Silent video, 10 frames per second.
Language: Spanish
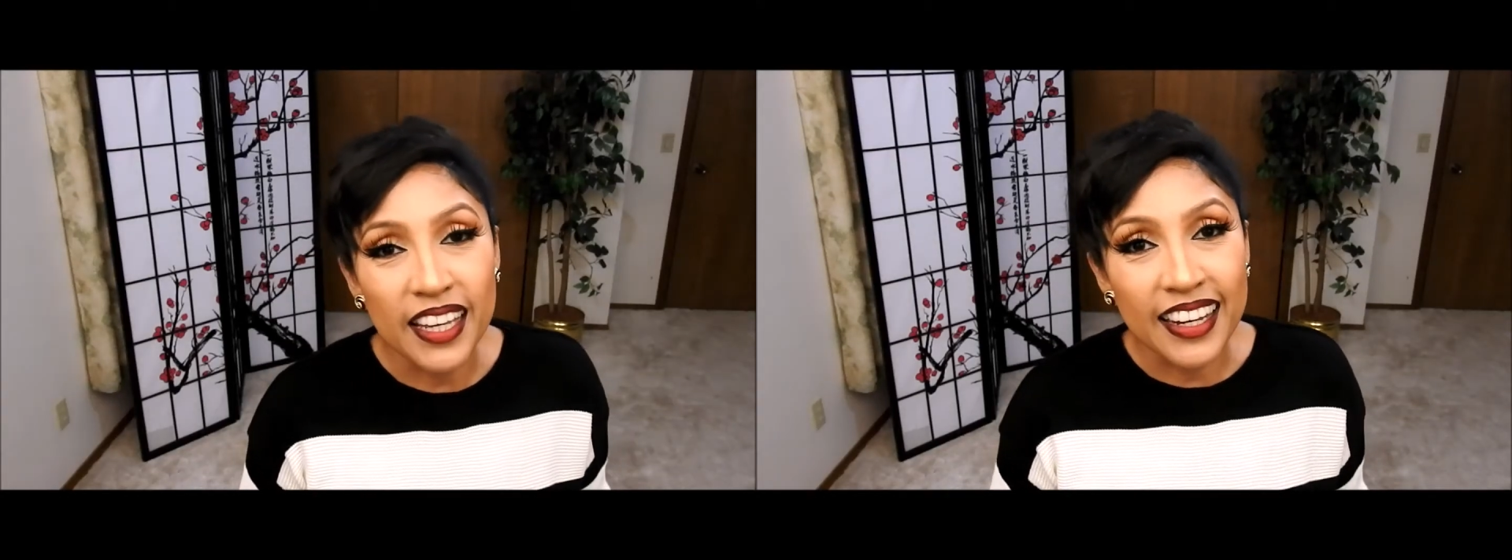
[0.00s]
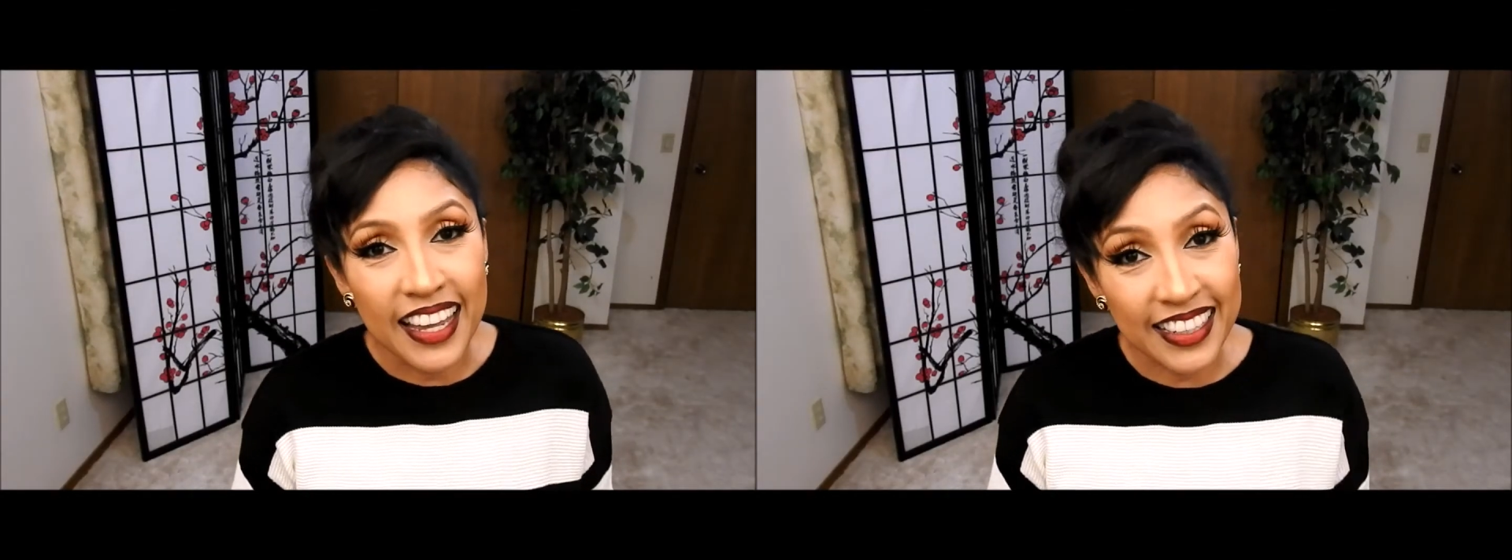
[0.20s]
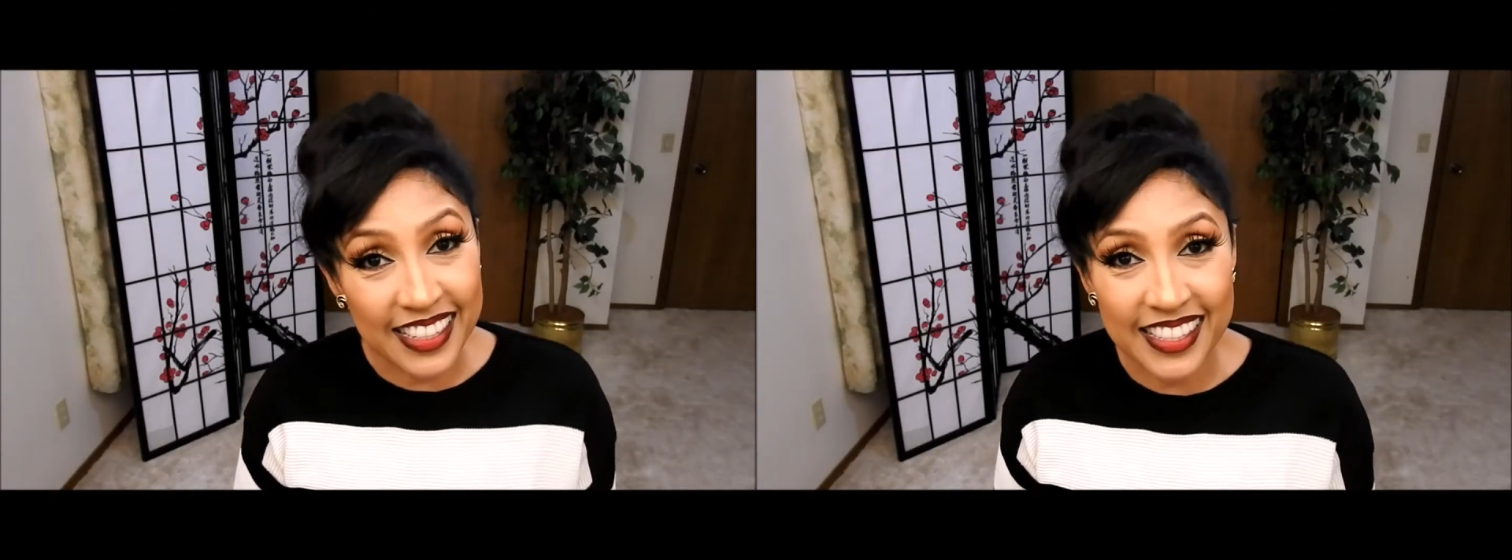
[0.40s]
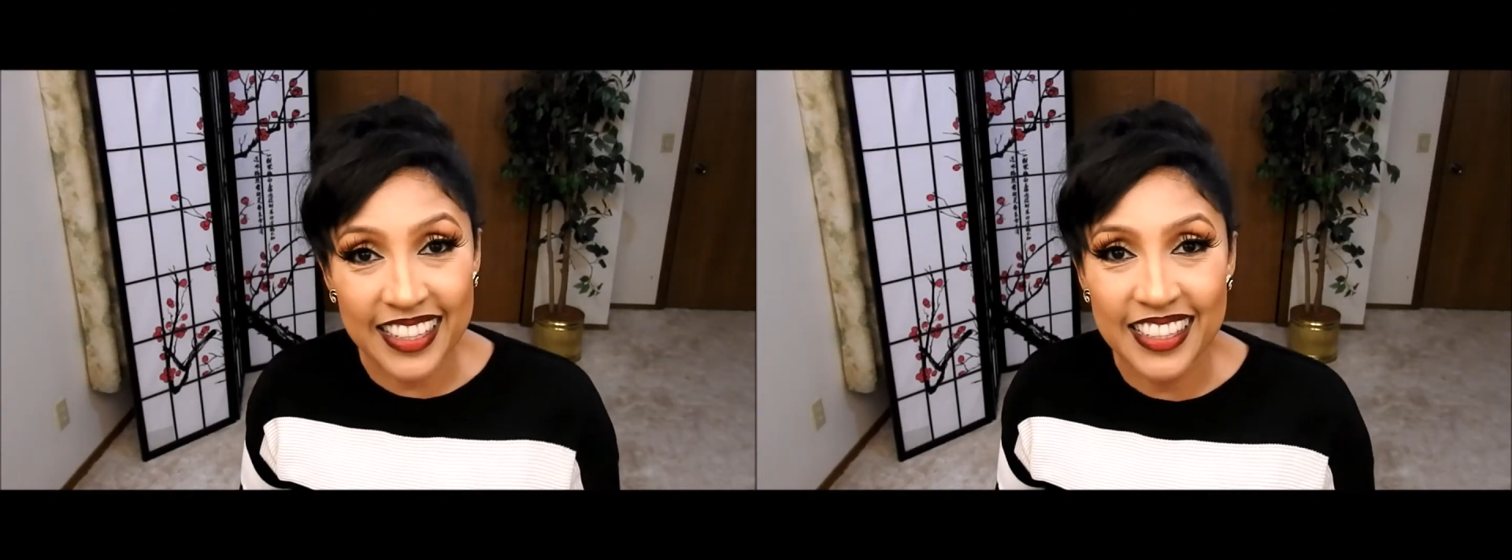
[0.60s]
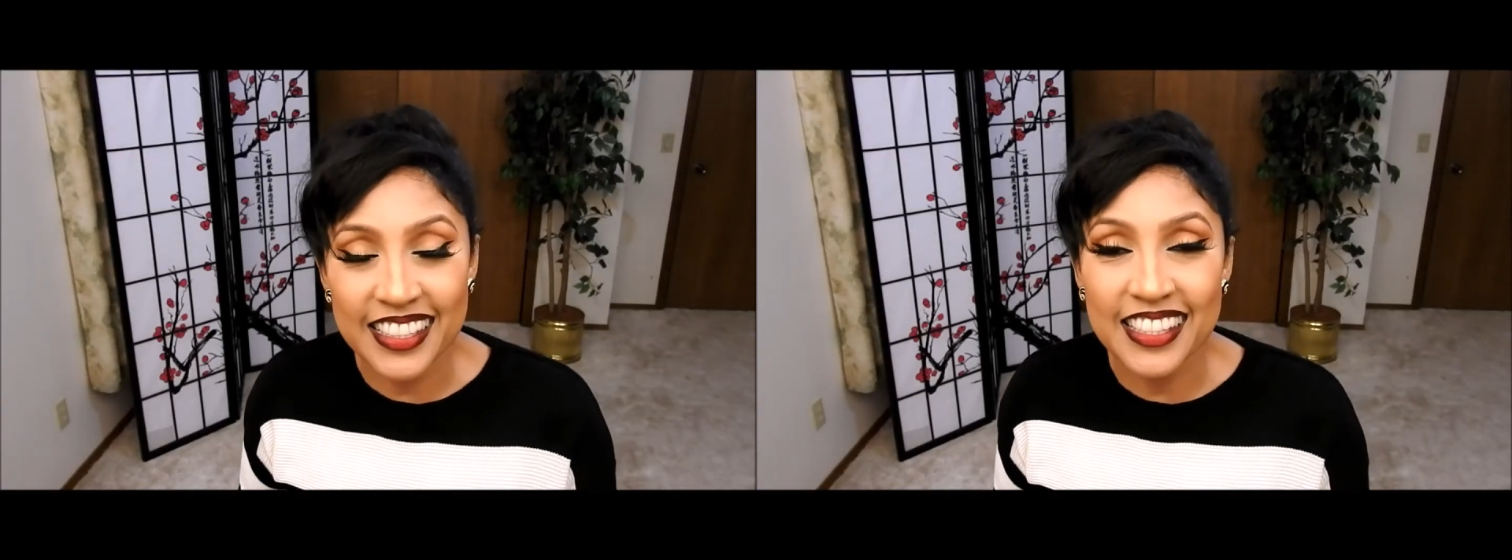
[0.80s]
canal
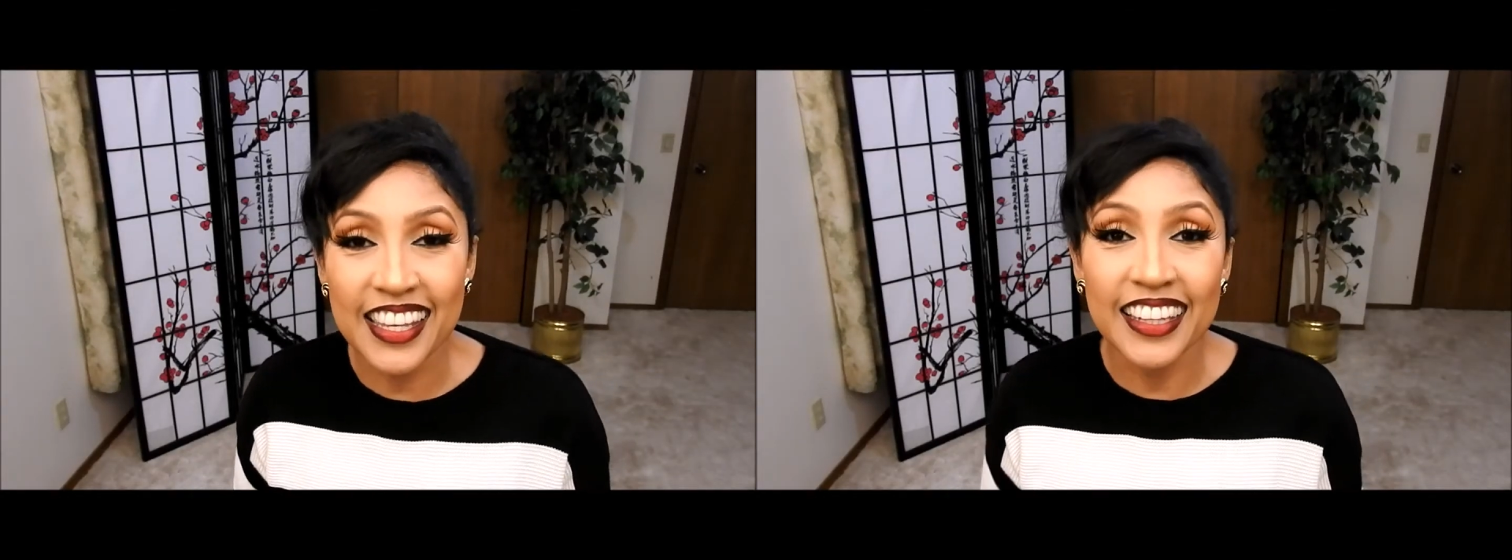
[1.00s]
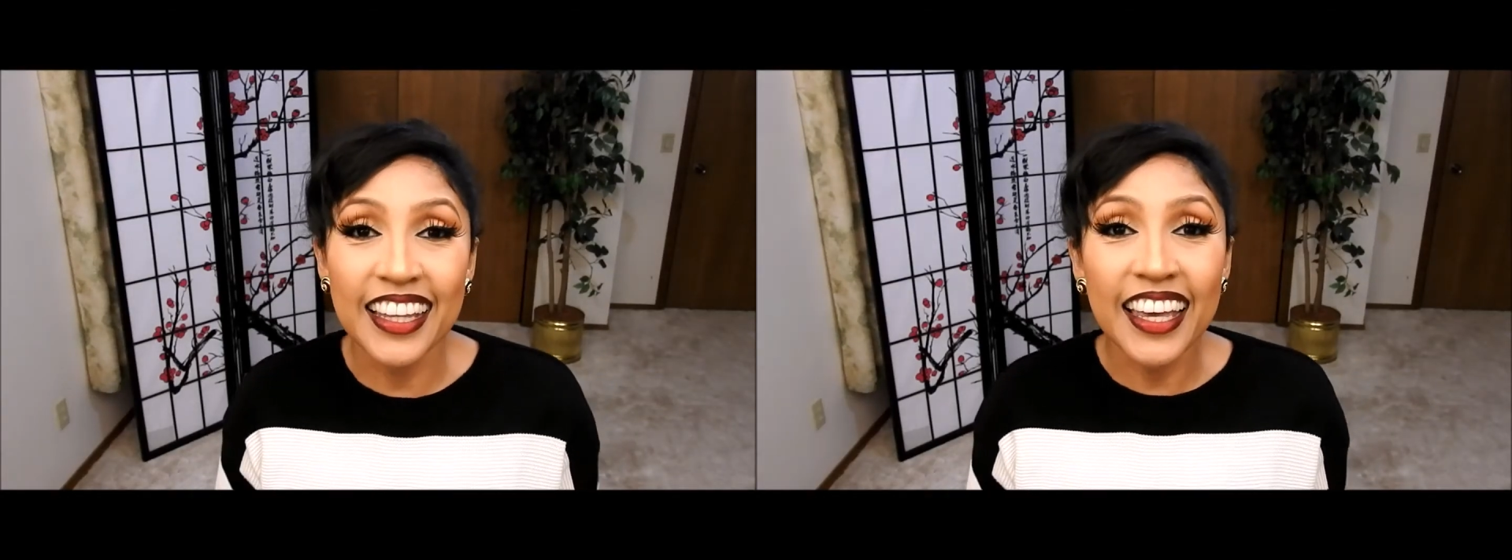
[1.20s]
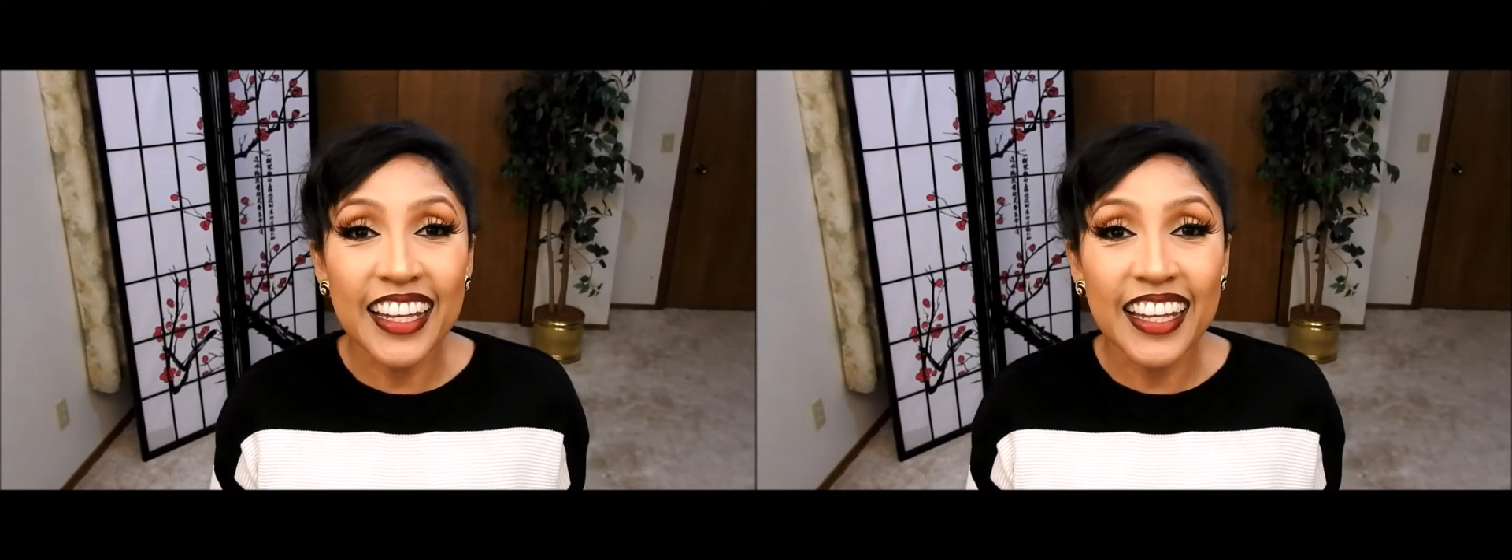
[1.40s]
ISA17.